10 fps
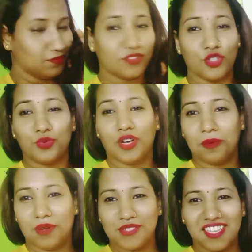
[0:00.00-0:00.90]
खुशबू आई
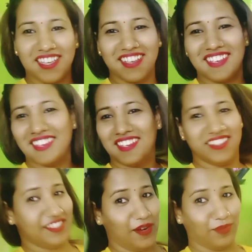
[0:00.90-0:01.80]
वालों से
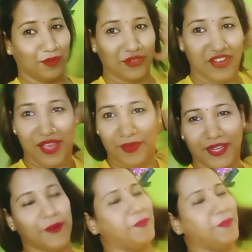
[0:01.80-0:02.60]
शैम्पू मंगवाया मैंने